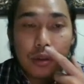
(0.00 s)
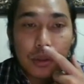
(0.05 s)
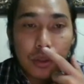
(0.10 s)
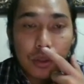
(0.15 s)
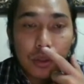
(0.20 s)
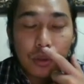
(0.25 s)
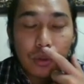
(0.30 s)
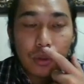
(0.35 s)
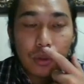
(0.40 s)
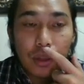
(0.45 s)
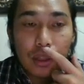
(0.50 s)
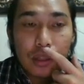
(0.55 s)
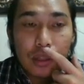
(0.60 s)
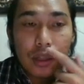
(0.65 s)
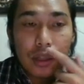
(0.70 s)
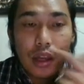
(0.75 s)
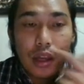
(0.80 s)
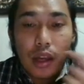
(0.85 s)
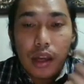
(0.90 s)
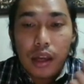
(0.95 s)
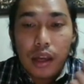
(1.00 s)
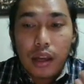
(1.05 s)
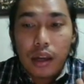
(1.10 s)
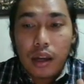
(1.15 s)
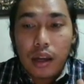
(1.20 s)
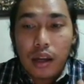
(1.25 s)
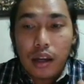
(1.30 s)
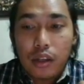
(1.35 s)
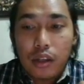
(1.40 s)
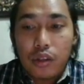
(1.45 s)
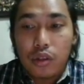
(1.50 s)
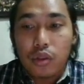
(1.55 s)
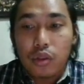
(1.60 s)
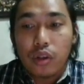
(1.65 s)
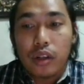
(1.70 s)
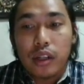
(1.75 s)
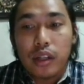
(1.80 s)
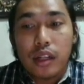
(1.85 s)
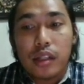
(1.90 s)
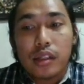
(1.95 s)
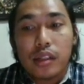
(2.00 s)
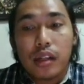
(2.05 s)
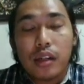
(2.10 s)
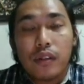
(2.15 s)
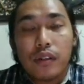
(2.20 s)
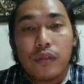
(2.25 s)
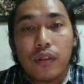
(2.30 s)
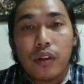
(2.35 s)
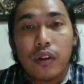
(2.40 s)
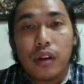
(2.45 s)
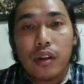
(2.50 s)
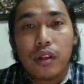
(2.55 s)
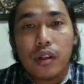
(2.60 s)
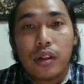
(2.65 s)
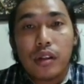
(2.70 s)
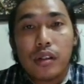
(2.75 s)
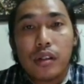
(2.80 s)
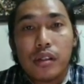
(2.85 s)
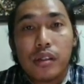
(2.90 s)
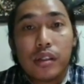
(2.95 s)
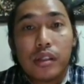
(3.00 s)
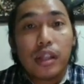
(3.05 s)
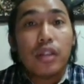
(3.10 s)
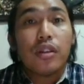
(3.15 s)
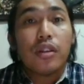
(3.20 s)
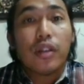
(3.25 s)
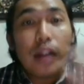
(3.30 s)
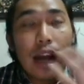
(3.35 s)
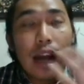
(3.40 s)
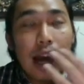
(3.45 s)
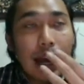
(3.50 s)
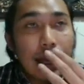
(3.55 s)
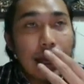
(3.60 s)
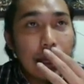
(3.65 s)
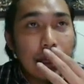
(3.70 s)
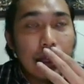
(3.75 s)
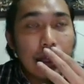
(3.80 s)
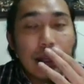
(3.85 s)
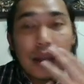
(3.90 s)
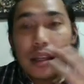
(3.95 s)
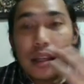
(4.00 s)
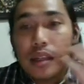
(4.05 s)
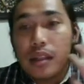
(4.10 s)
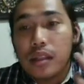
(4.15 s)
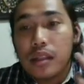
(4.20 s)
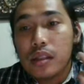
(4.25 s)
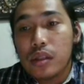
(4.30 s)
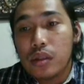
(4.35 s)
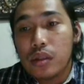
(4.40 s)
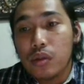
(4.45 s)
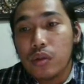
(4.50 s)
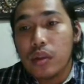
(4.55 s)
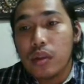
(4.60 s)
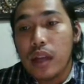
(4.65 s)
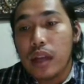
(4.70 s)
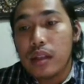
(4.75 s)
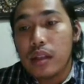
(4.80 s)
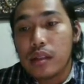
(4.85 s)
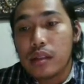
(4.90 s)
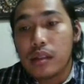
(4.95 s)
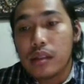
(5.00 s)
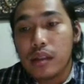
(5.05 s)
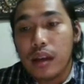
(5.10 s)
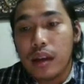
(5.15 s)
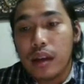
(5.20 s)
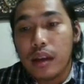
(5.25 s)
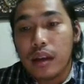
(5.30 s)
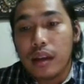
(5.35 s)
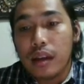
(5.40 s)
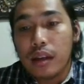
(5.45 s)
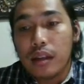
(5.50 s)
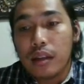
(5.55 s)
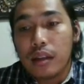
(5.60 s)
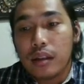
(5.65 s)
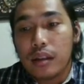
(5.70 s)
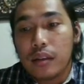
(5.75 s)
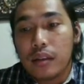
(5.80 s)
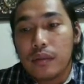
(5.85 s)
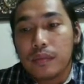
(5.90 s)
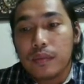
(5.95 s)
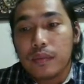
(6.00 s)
So this uh, tutorials are for senior high students and